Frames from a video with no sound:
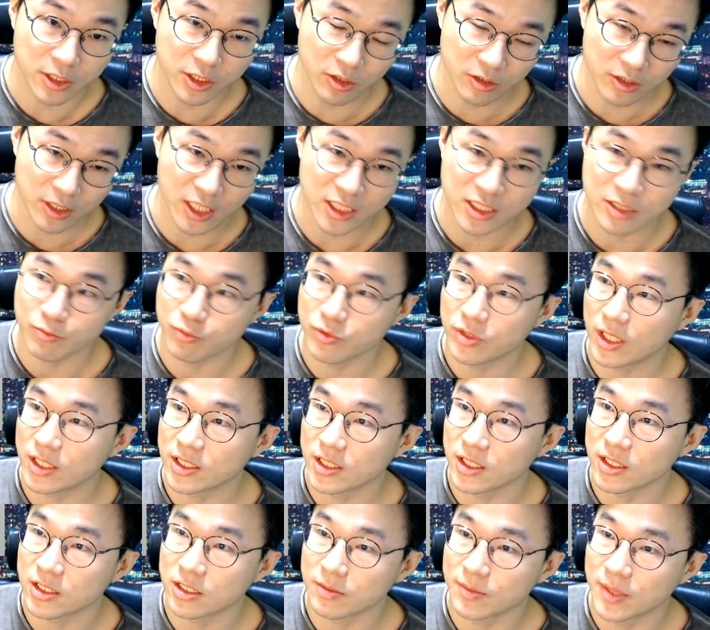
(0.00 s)
기억나실 분
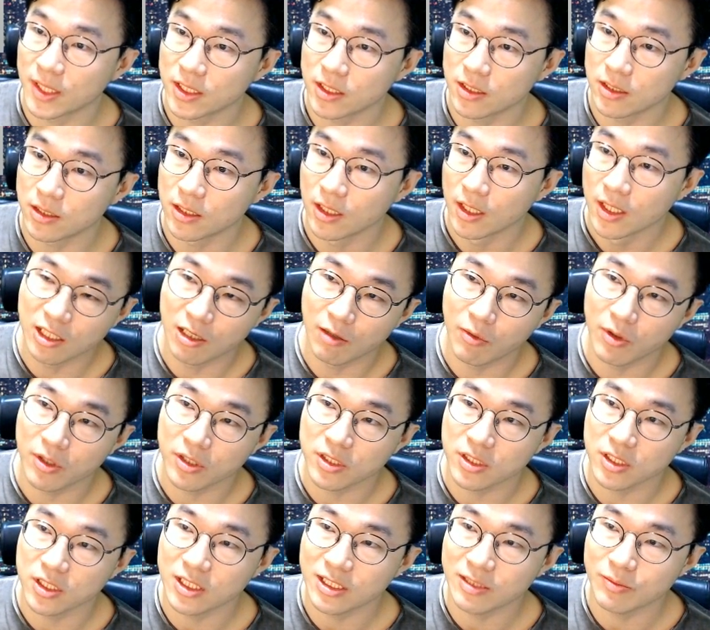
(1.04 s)
아시겠지만은
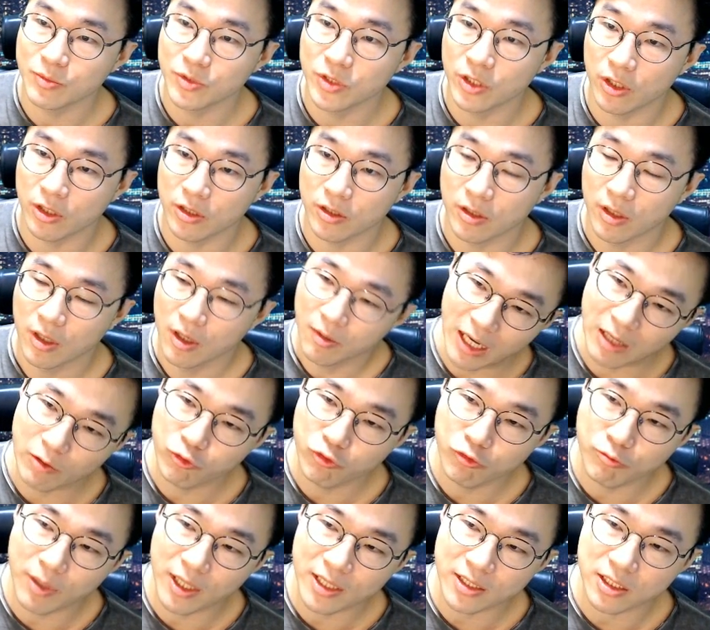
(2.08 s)
잃어버린 20년 말
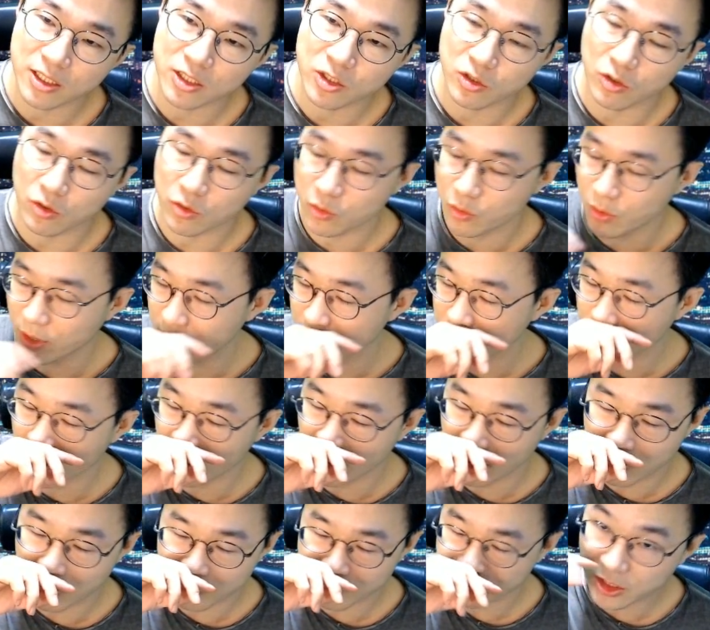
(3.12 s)
후반기 정도
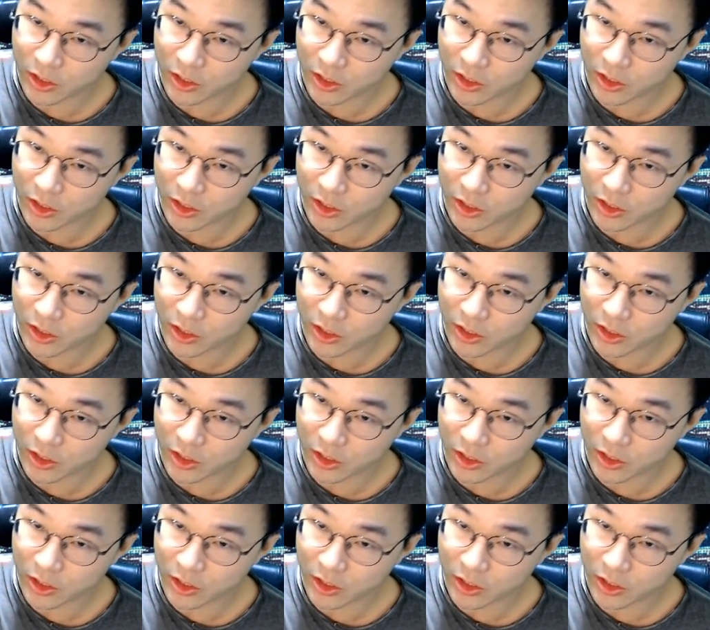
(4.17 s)
해서